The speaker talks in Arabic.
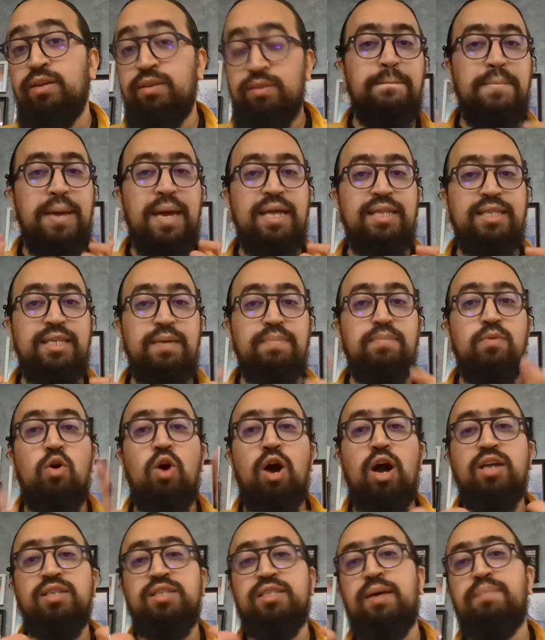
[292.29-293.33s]
بادي
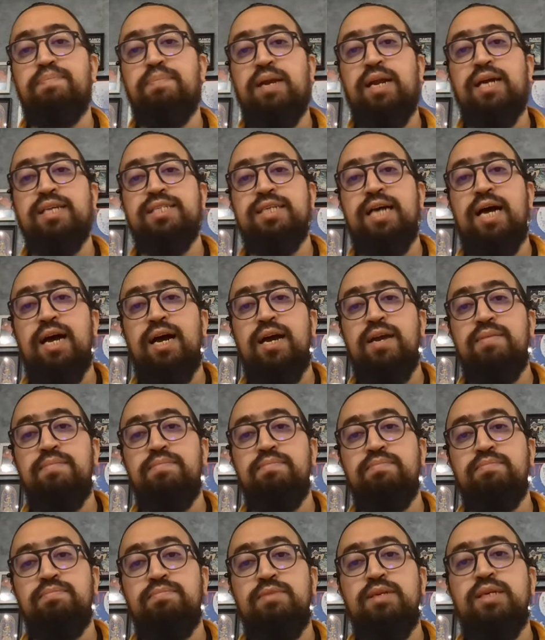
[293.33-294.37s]
بانس ابان تايم
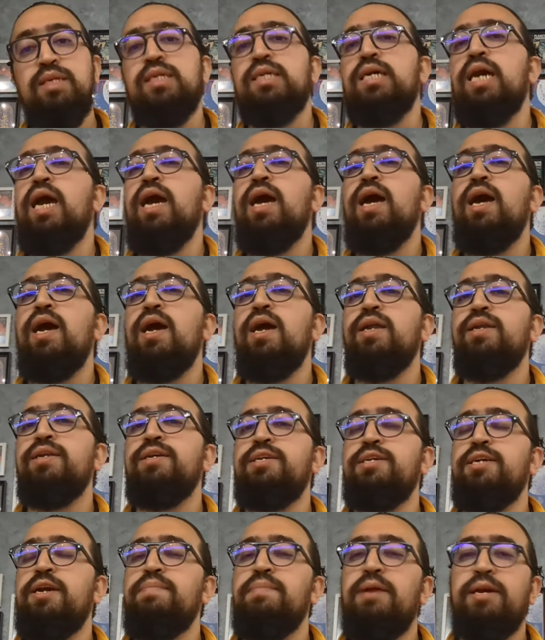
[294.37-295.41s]
كان
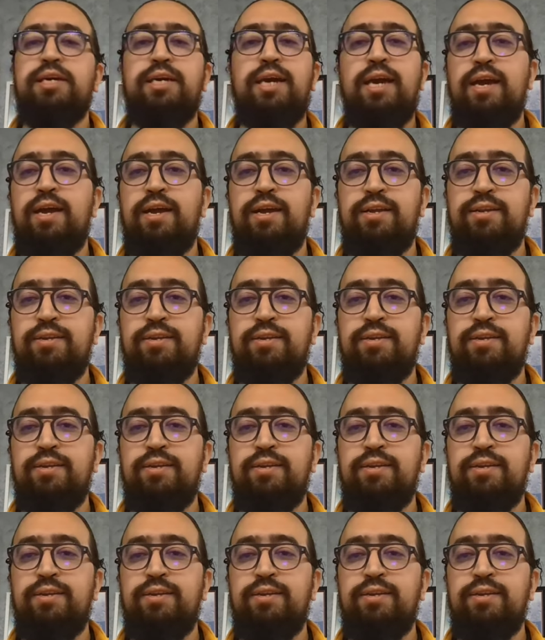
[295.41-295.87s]
يا ما كان